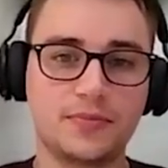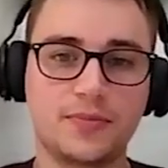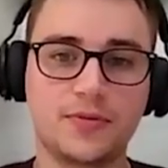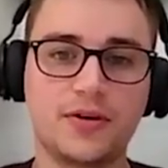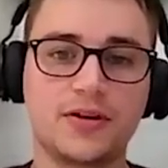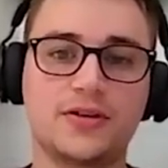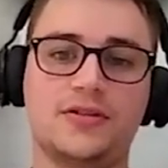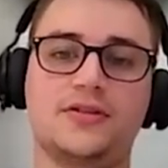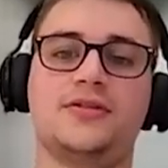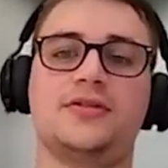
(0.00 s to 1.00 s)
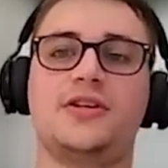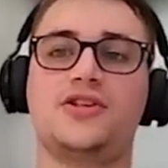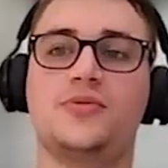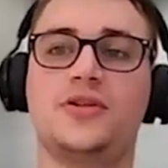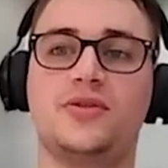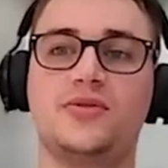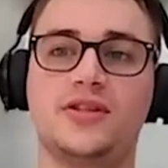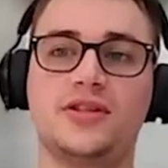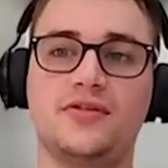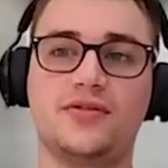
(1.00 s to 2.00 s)
pour pouvoir euh, acheminer tous
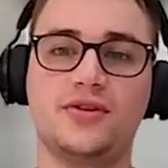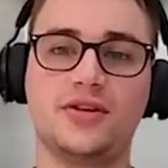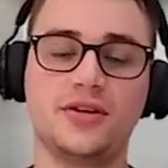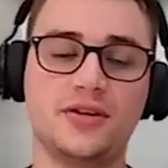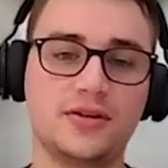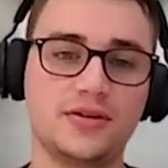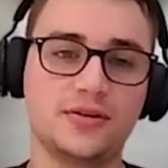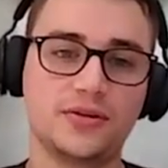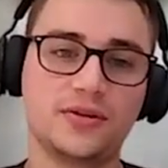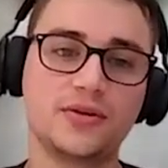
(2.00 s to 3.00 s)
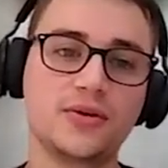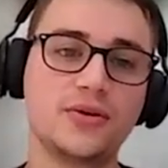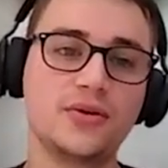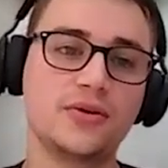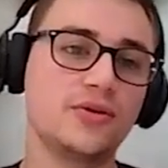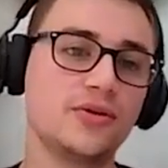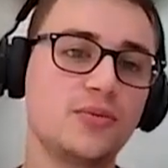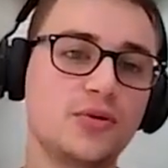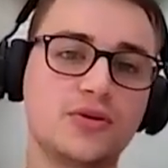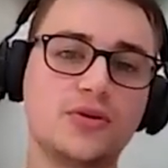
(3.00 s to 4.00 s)
ces efforts euh, dans le dans le
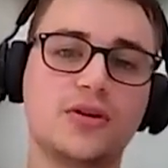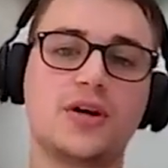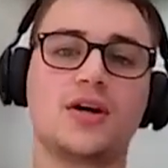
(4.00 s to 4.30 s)
montant